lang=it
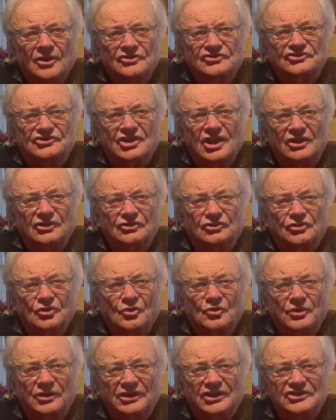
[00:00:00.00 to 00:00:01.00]

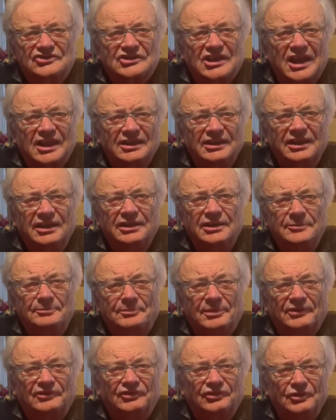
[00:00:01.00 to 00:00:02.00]
115 anni di
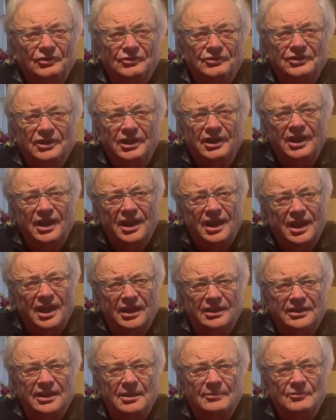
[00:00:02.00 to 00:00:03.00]
passioni
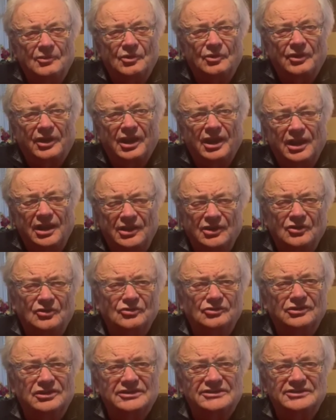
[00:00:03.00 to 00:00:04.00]
e di amore
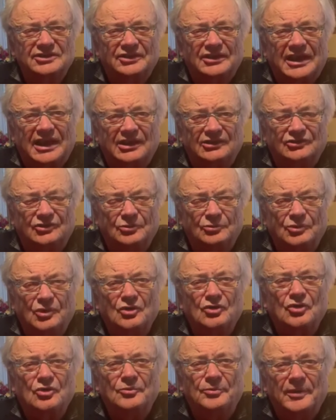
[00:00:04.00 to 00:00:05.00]
incondizionato.
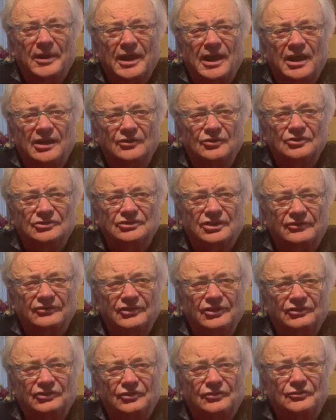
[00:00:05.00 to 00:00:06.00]
Buon compleanno
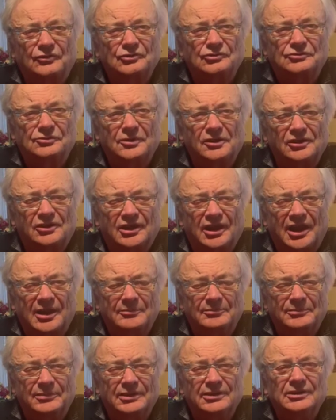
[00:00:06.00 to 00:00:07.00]
Treviso Football
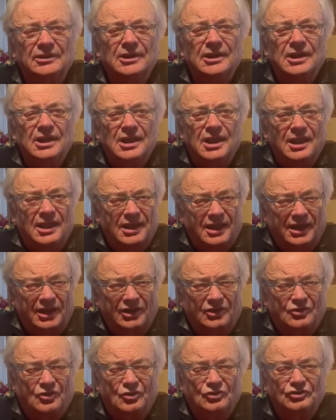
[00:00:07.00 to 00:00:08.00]
Club.
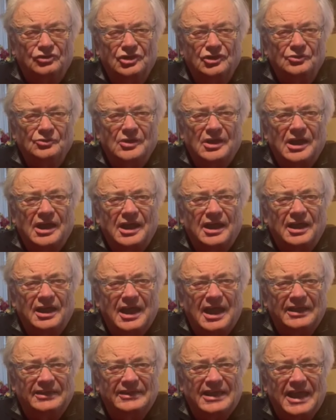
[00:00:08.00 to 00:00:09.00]
Continua
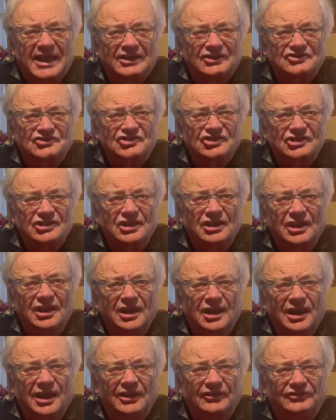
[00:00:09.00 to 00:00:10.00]
a darci
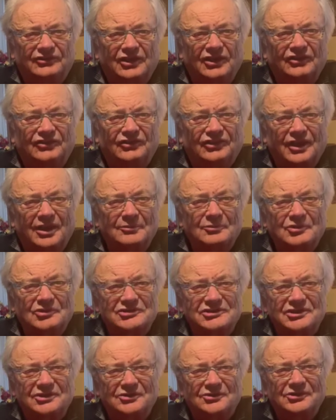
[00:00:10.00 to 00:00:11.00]
le stesse
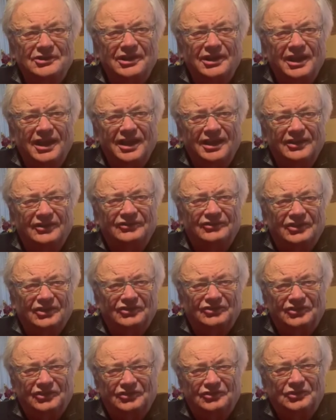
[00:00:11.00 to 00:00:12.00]
emozioni e le
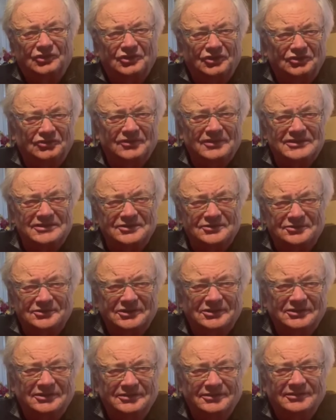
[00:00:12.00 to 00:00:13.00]
stesse
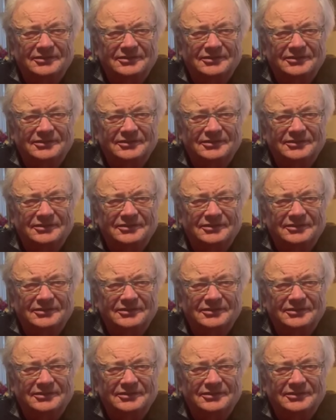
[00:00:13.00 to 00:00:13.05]
soddisfazioni.